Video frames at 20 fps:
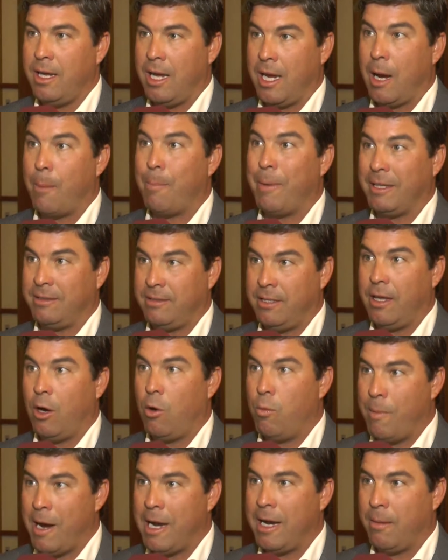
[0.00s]
y capacidad
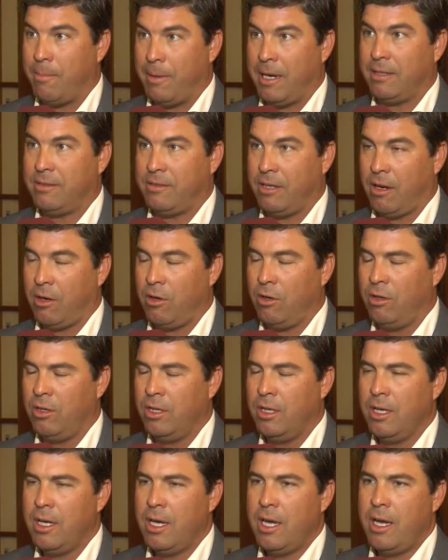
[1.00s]
humana para hacerlo.
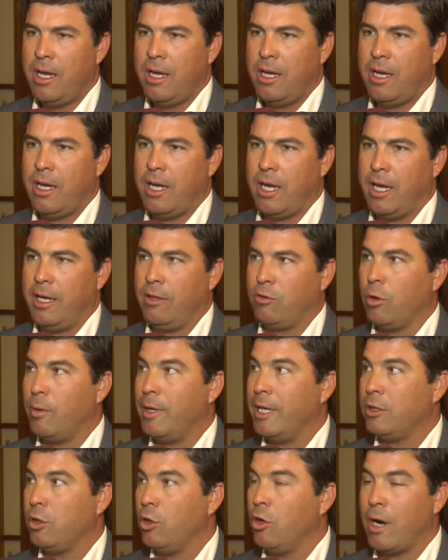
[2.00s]
Eh, y
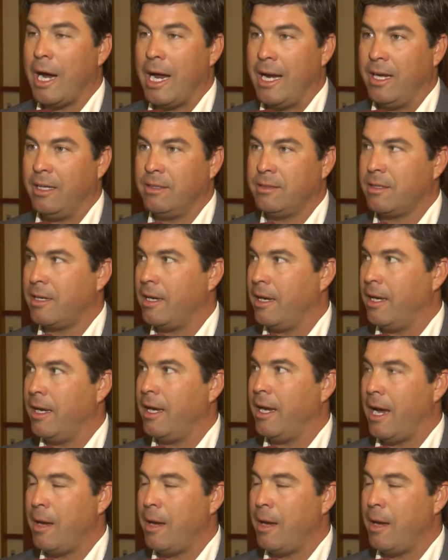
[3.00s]
sobre todo ganas, que